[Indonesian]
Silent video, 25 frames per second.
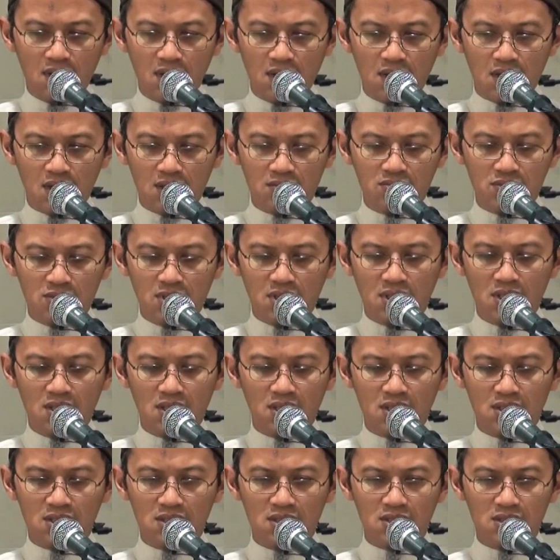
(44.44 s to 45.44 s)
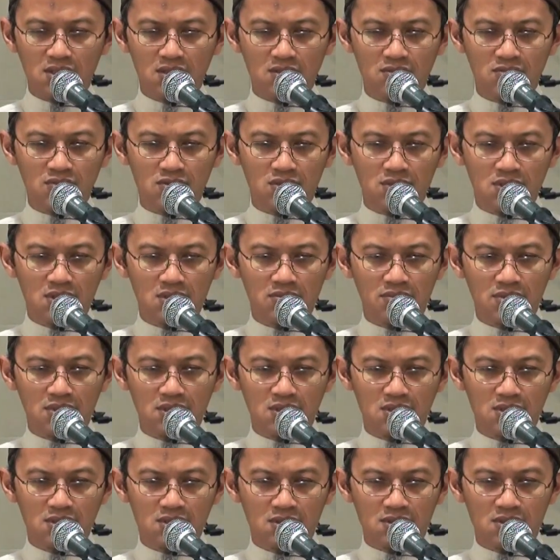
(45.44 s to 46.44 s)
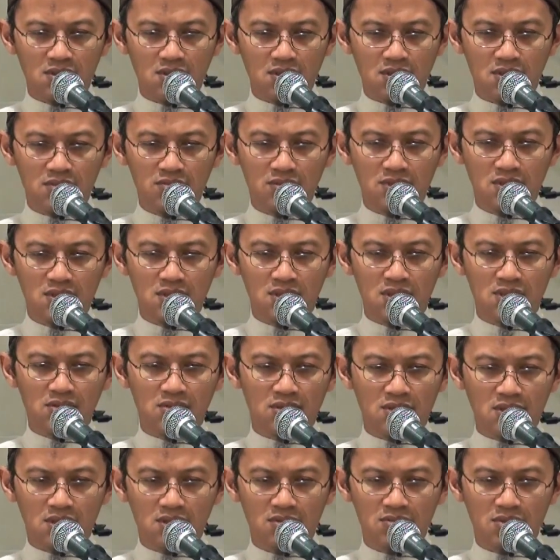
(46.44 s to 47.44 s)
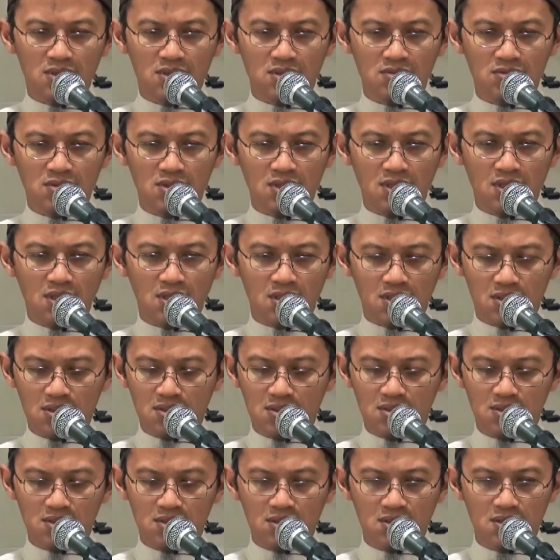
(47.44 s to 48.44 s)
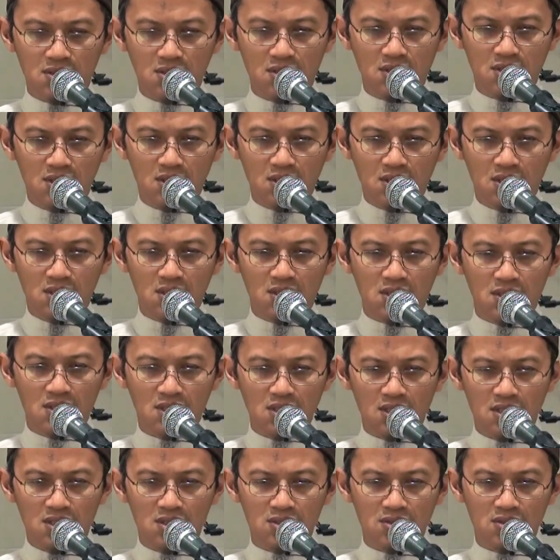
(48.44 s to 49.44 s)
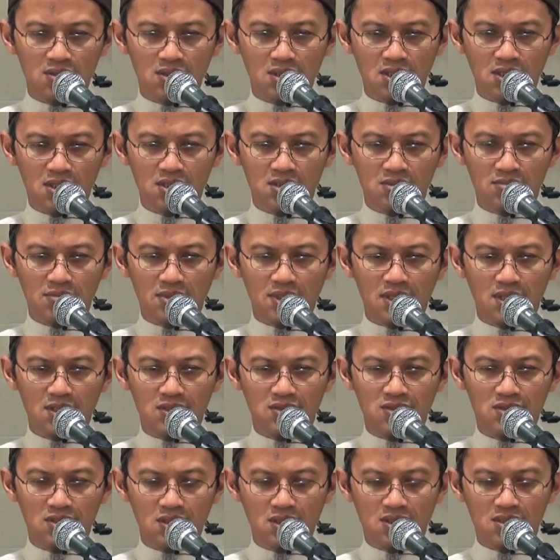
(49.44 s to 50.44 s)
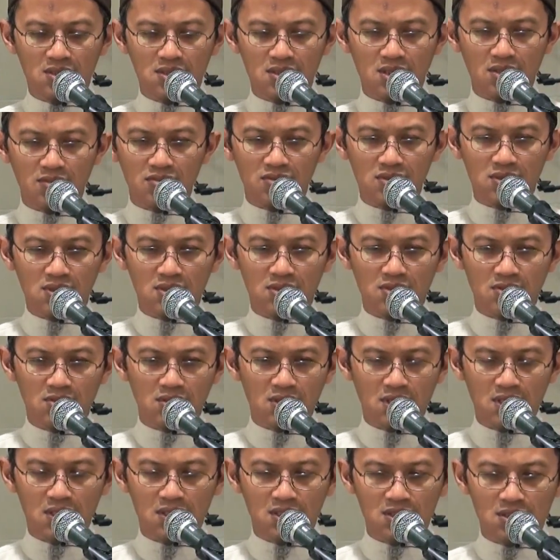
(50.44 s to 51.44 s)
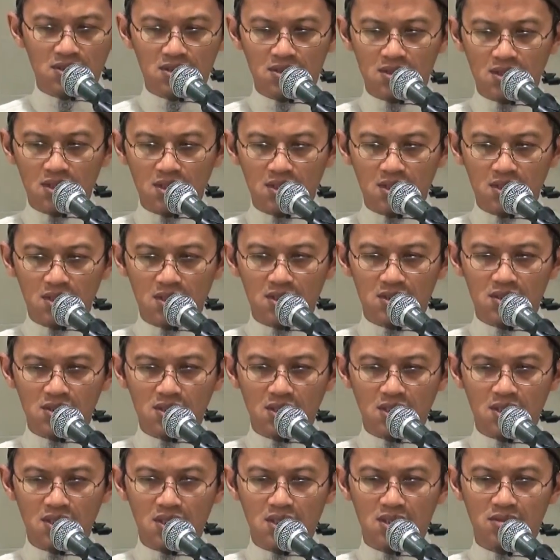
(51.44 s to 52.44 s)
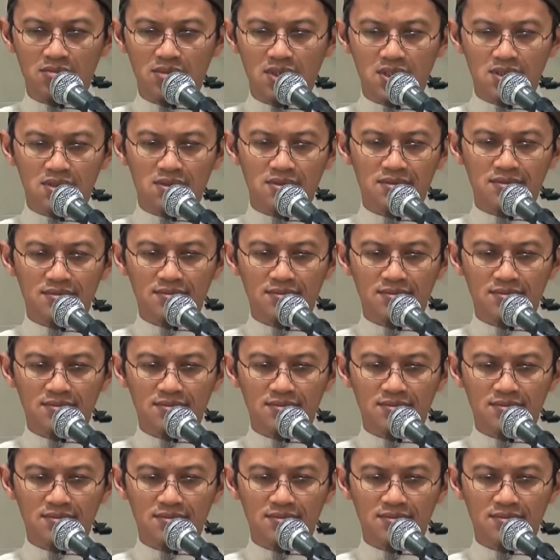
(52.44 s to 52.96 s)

الحمد لله قوم مسلمين رحمني ورحمكم الله Kita lanjutkan pengajian tafsir Quran sehari sehalaman